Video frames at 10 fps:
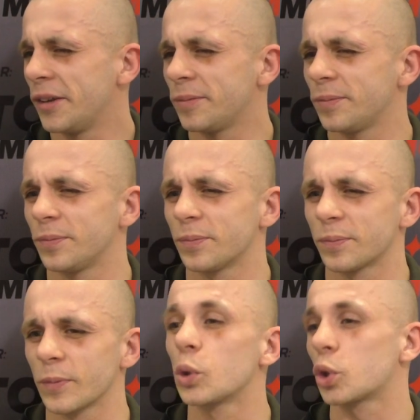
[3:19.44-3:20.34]

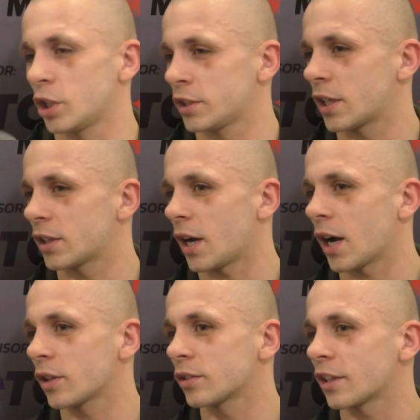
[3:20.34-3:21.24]
Nurczyński, tak?
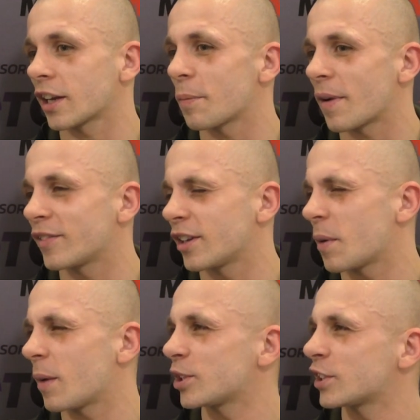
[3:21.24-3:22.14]
tak, no to tak naprawdę nie
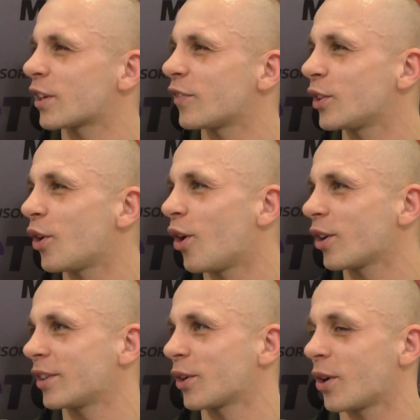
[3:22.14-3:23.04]
miałem też zdrowej
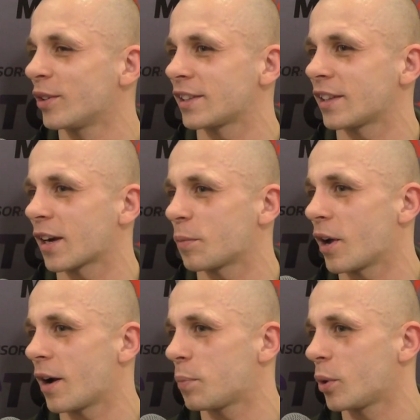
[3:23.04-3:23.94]
nogi do końca, tak, bo
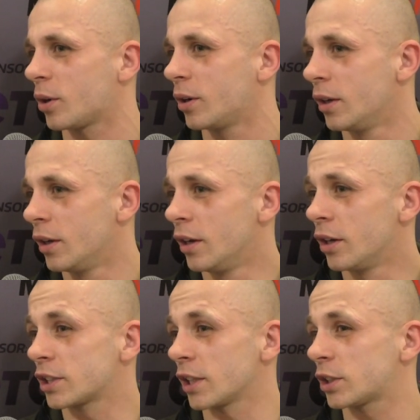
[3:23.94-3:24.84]
ja po
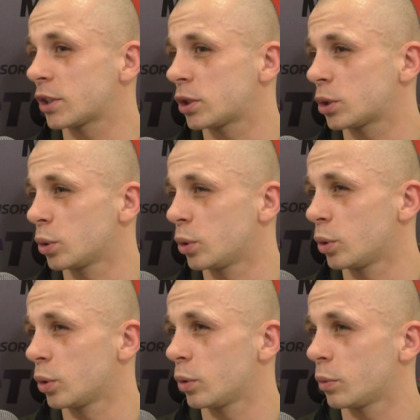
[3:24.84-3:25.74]

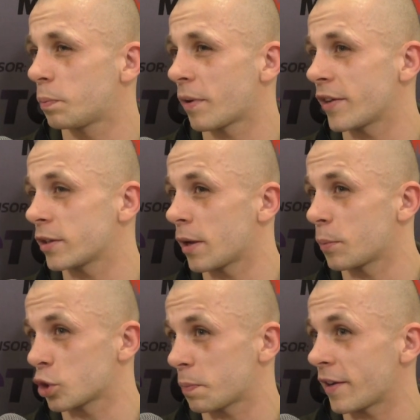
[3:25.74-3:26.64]
sześciu, prawie, nie,
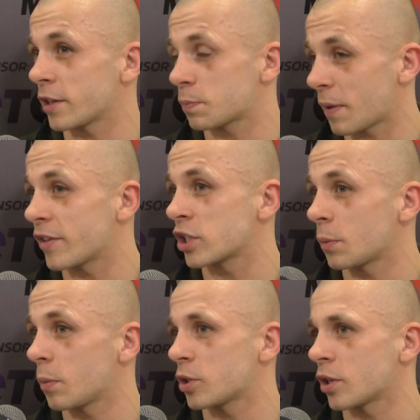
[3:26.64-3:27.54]
może prawie, prawie
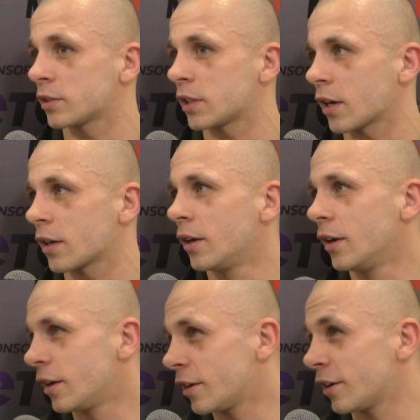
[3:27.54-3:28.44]
siedmiu miesiącach
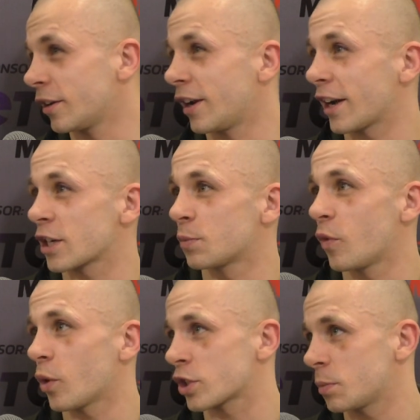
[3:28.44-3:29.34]
e, lekarz
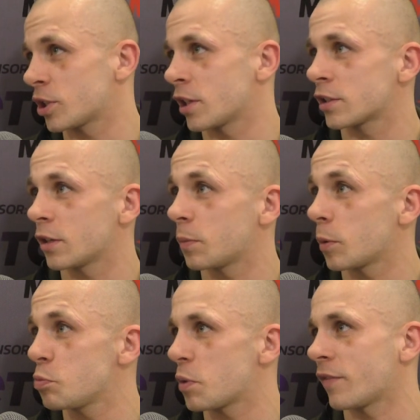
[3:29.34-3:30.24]
mówił 8 miesięcy i,
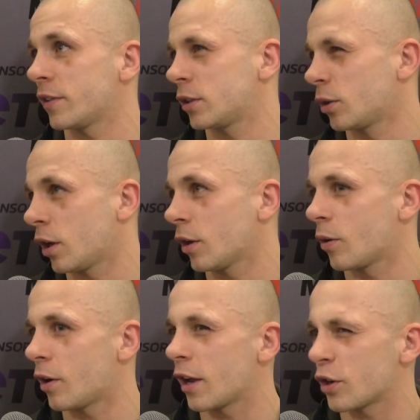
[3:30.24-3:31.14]
i dopiero wejdę do
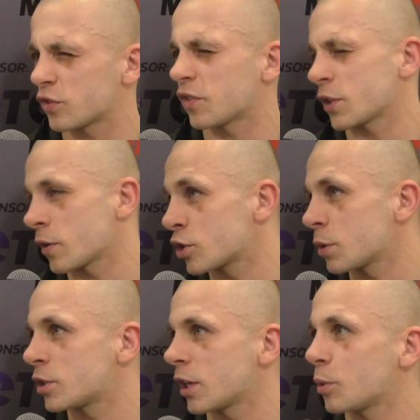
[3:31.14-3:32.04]
ringu, a ja już weszłem
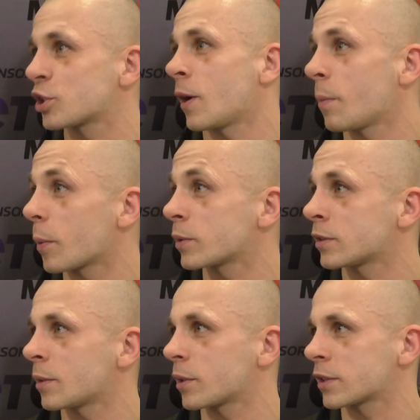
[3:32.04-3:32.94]
szybciej, bo chciałem po
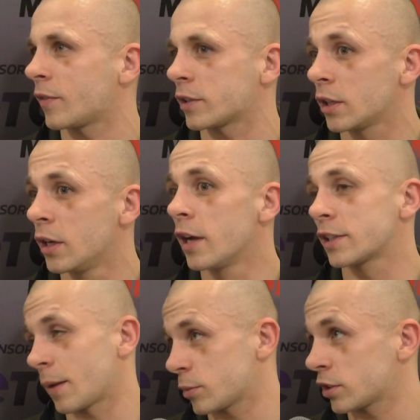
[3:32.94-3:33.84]
prostu zaboksować.
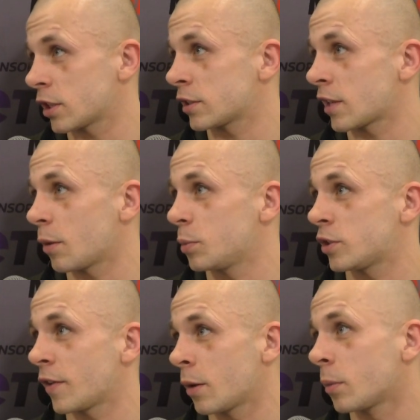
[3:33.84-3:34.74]
Chciałem coś też
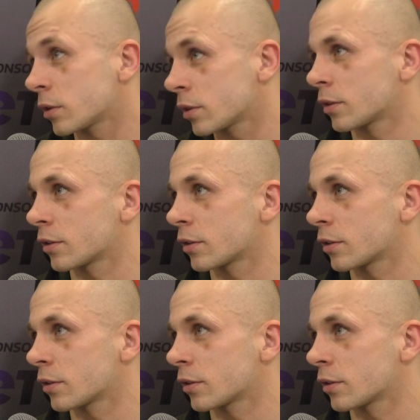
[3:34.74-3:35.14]
zarobić, wiadomo, to,